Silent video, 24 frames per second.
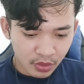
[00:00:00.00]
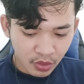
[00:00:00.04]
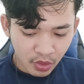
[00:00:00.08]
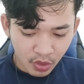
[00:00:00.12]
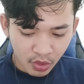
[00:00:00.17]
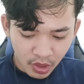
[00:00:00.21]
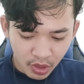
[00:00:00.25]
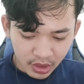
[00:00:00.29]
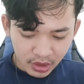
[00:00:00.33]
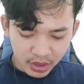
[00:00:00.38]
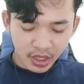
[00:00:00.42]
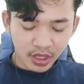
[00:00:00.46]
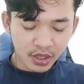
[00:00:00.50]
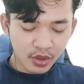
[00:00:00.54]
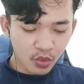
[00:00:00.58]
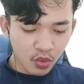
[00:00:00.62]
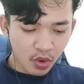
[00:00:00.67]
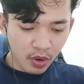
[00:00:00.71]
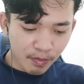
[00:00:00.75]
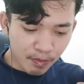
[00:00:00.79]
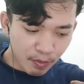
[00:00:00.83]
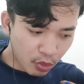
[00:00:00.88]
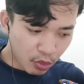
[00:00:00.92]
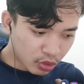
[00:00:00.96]
kok ngatain
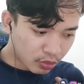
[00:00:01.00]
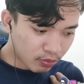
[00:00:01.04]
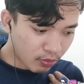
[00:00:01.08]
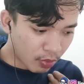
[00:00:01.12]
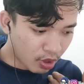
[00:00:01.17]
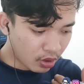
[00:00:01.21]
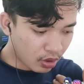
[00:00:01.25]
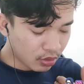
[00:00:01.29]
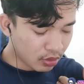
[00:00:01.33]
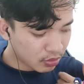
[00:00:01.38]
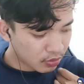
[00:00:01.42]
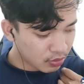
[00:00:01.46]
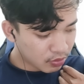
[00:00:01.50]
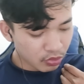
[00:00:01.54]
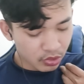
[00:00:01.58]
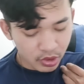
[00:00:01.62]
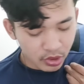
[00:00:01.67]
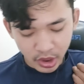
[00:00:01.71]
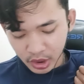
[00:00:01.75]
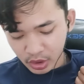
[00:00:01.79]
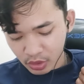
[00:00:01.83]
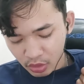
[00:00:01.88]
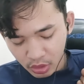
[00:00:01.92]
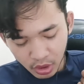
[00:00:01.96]
gue bot bang
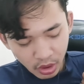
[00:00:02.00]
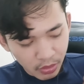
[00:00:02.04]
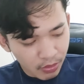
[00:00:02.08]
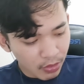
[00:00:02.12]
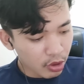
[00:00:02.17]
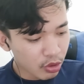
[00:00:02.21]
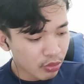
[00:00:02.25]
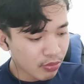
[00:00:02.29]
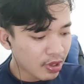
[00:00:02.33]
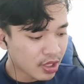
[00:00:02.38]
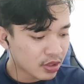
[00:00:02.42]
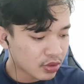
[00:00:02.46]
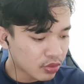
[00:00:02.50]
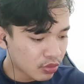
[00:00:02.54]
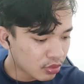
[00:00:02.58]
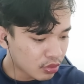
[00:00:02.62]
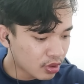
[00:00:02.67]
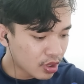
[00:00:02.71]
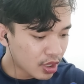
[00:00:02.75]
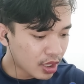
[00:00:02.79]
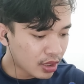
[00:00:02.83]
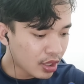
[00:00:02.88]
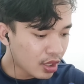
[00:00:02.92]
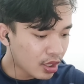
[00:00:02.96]
buset orang baru masuk
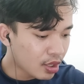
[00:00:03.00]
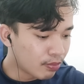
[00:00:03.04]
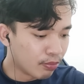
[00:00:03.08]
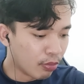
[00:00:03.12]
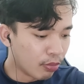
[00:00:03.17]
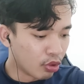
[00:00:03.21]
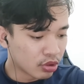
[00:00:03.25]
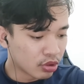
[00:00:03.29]
dikatain